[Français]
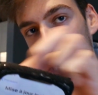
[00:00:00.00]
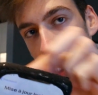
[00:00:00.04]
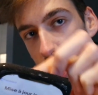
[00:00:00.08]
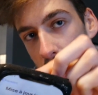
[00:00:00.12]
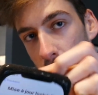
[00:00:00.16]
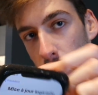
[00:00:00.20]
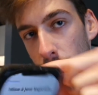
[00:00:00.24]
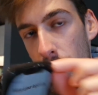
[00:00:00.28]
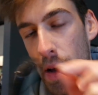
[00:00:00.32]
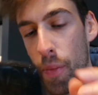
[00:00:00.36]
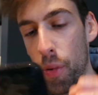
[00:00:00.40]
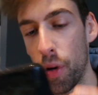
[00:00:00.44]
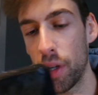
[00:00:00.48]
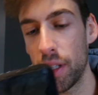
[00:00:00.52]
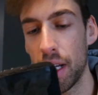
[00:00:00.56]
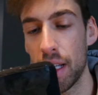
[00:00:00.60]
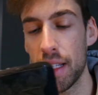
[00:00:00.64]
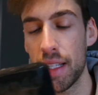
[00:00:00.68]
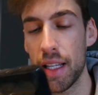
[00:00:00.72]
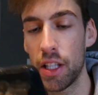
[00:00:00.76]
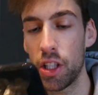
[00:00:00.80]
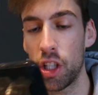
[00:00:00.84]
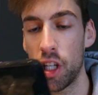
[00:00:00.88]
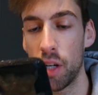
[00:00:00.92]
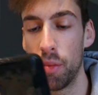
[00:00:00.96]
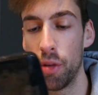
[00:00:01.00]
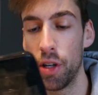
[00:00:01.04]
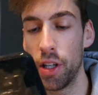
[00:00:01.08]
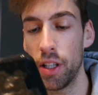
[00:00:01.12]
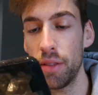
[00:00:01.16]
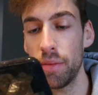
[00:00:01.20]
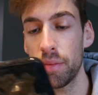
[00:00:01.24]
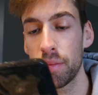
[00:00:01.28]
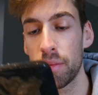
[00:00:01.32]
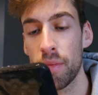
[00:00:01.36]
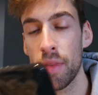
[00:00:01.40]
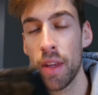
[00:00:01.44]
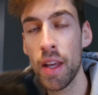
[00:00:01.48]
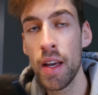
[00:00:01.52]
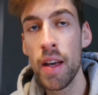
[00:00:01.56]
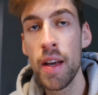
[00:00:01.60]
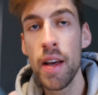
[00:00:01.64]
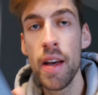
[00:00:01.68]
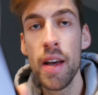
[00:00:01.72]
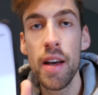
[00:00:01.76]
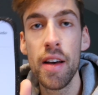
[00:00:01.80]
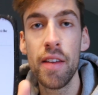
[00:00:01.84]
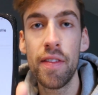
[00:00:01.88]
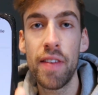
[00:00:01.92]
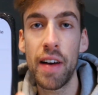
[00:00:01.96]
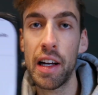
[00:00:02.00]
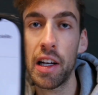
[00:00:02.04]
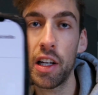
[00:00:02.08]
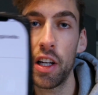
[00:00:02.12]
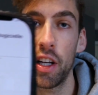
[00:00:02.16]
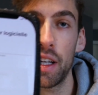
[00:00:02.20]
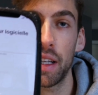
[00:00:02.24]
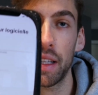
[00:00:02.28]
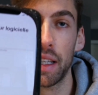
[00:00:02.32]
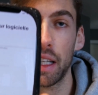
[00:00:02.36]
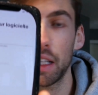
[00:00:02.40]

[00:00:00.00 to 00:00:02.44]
je tapais pour que ça tienne comme là. Fait que là, il est en